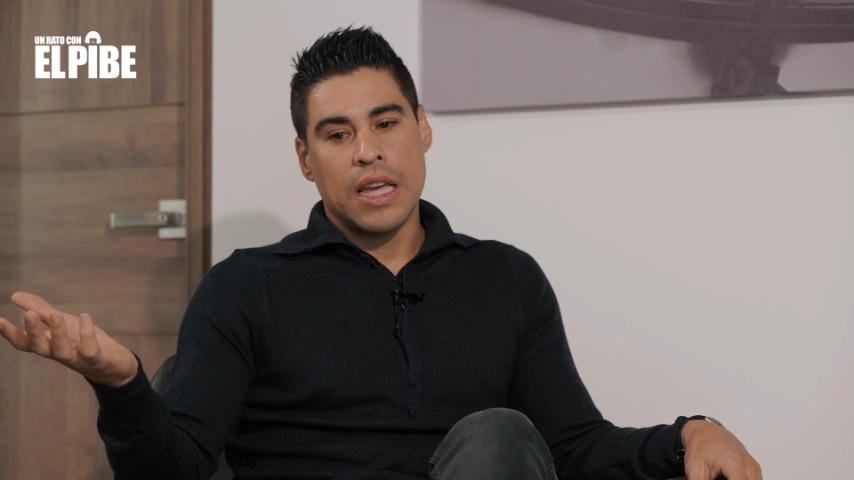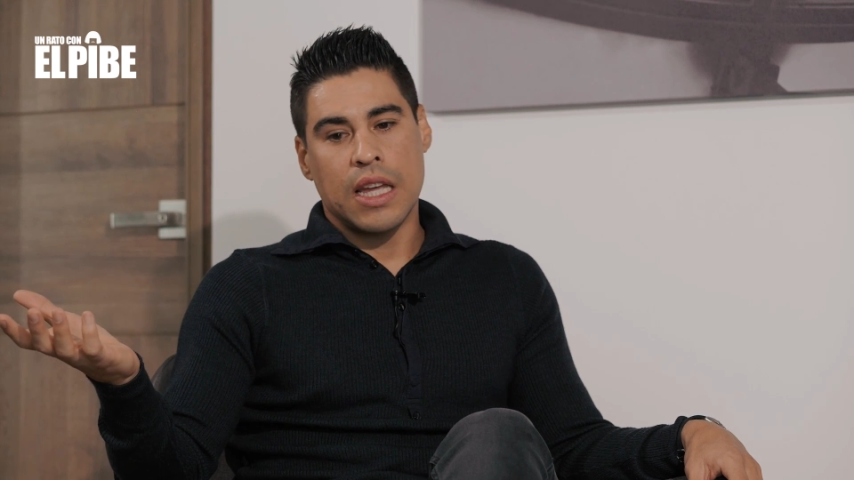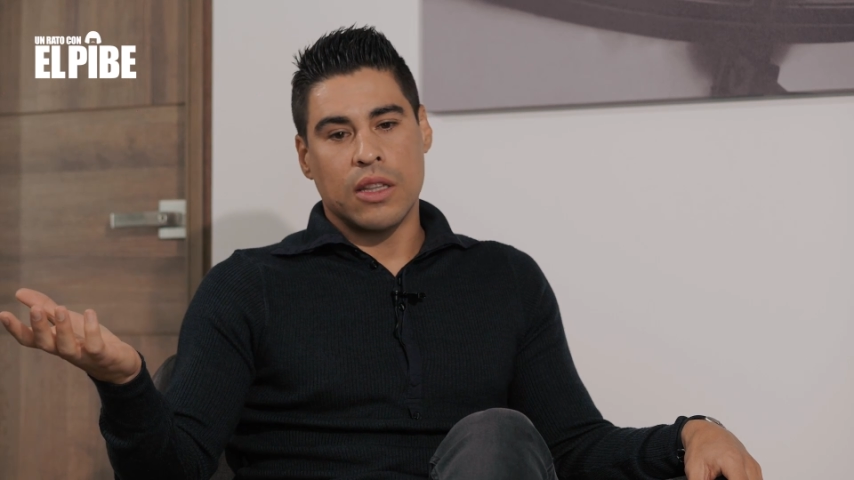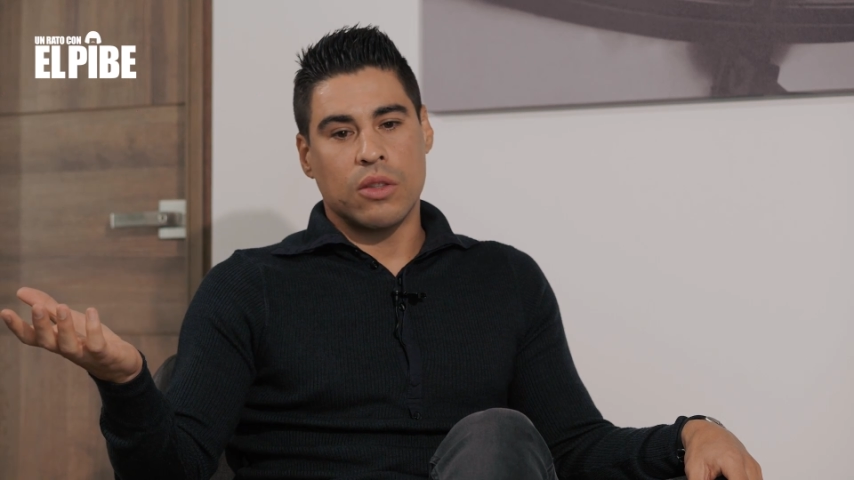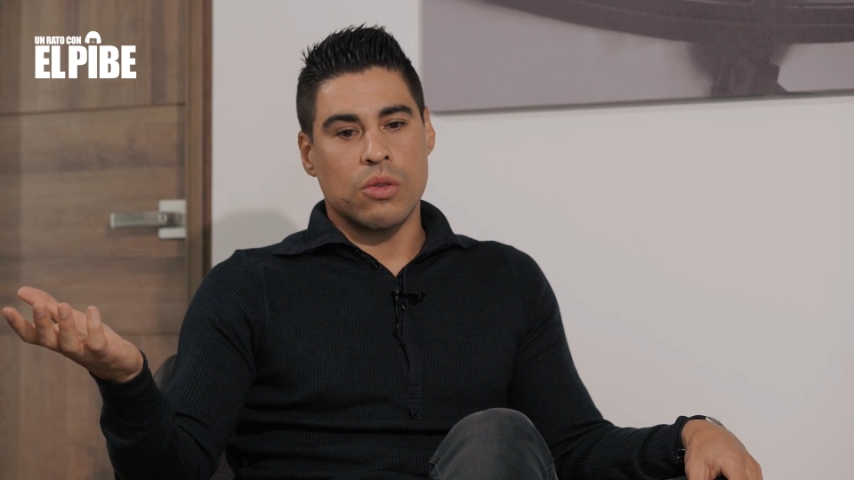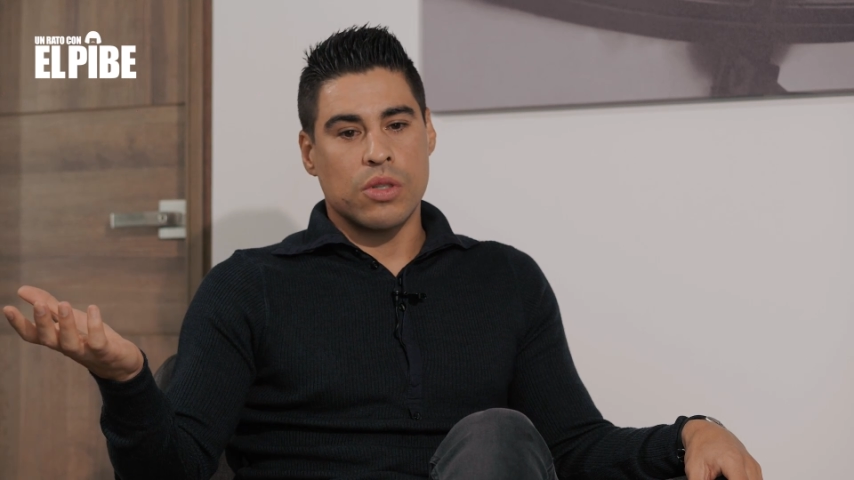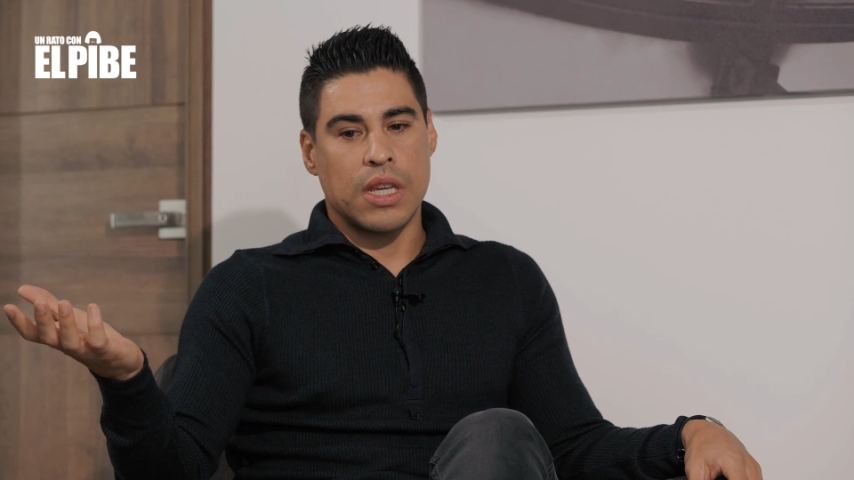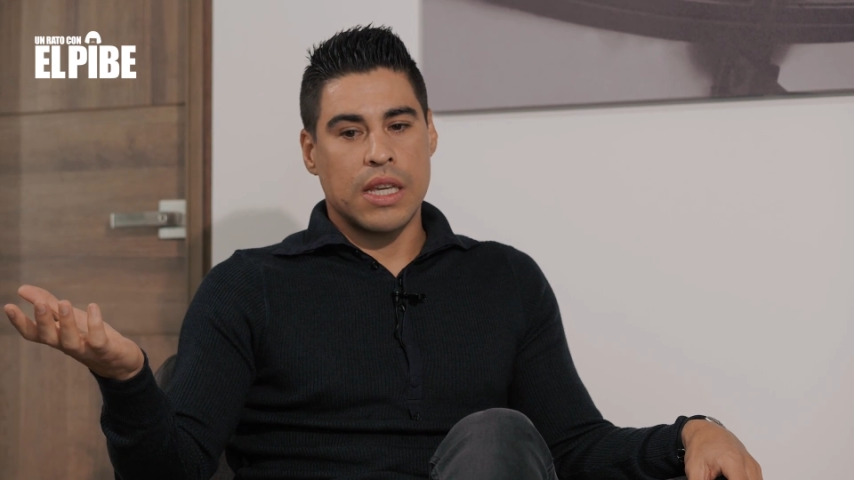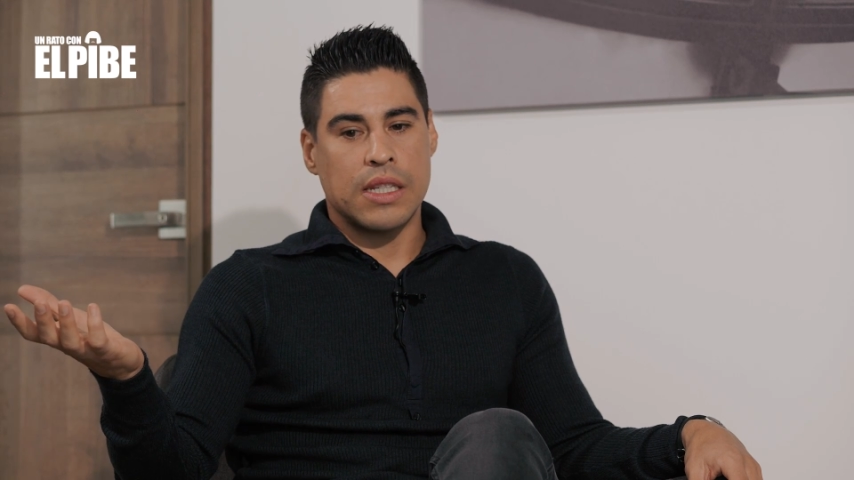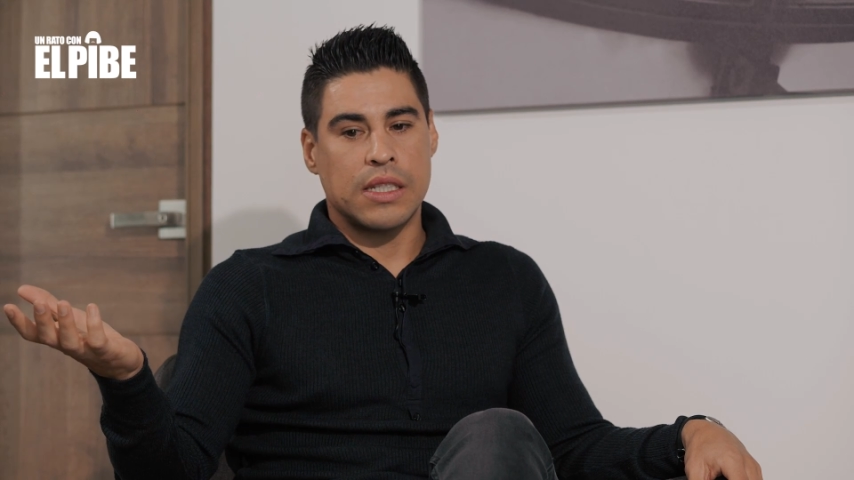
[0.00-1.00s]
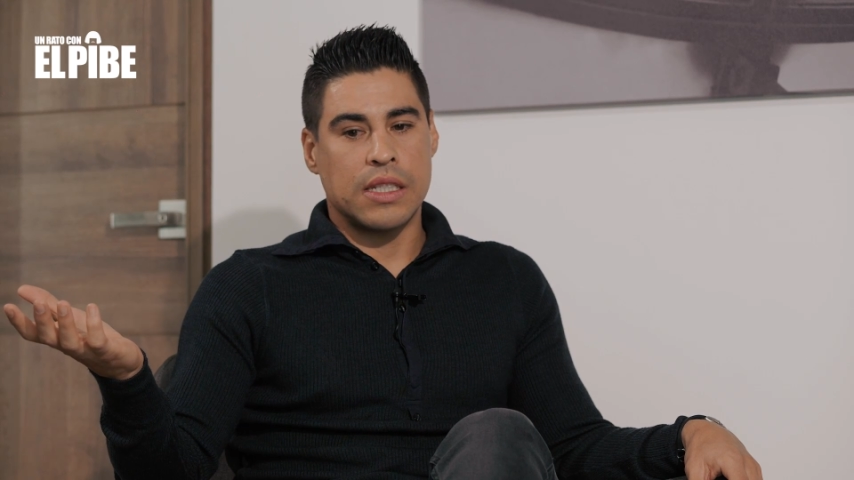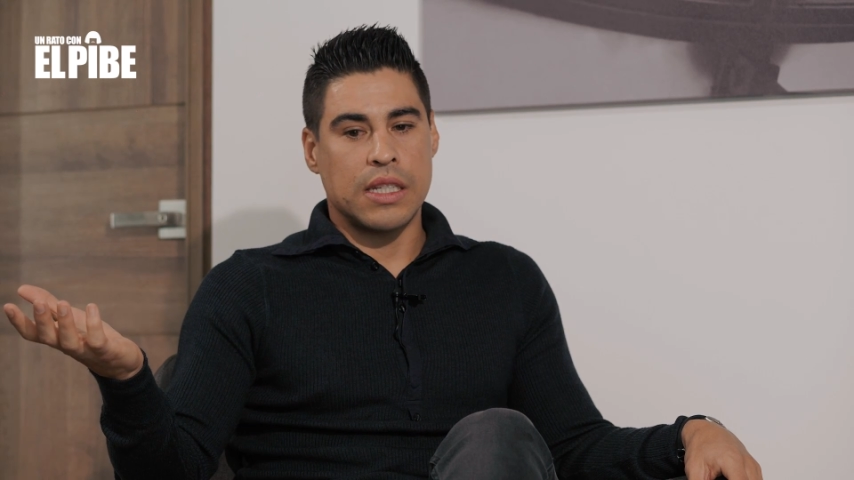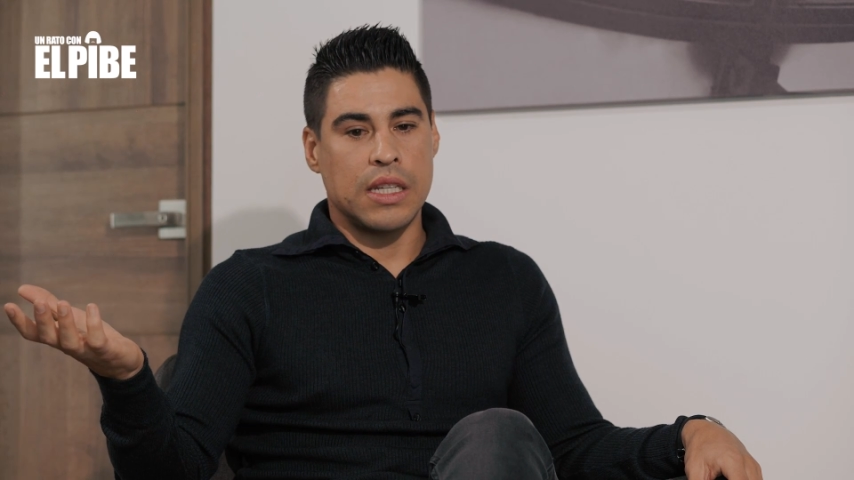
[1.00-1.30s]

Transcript: Entonces,